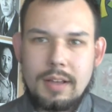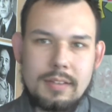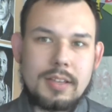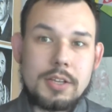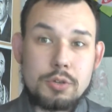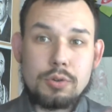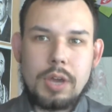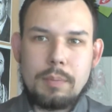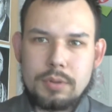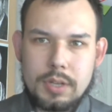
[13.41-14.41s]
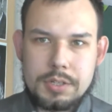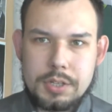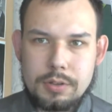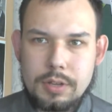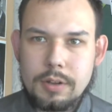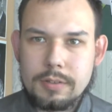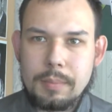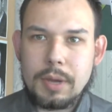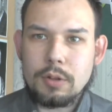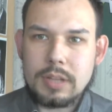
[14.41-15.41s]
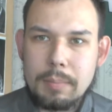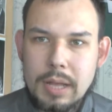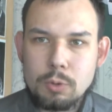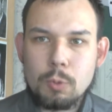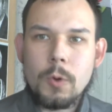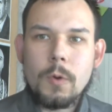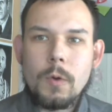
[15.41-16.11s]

W zasadzie drugie podejście do tego samego tematu,